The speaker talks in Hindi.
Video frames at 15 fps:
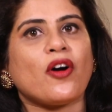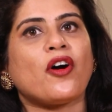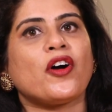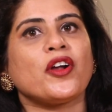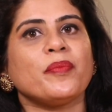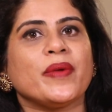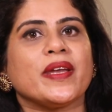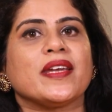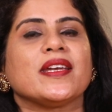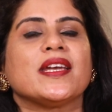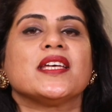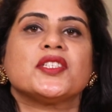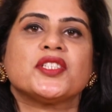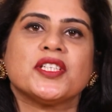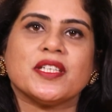और मैं
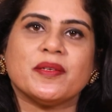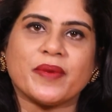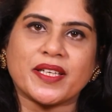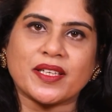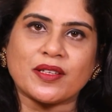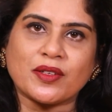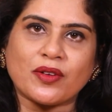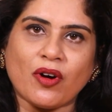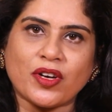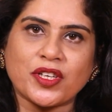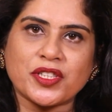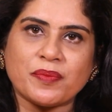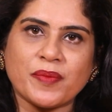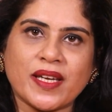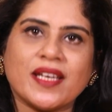एस मेडिकल
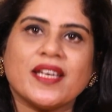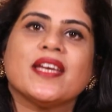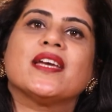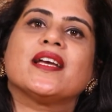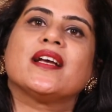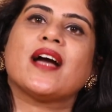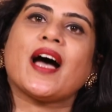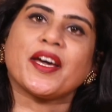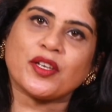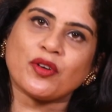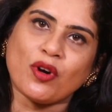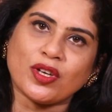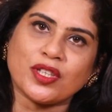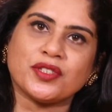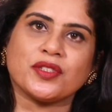कॉलेज में एक
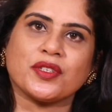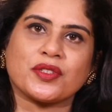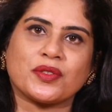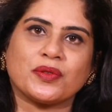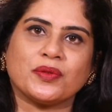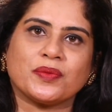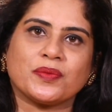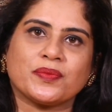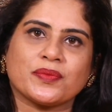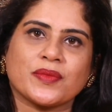गायनकोलॉजिस्ट हूँ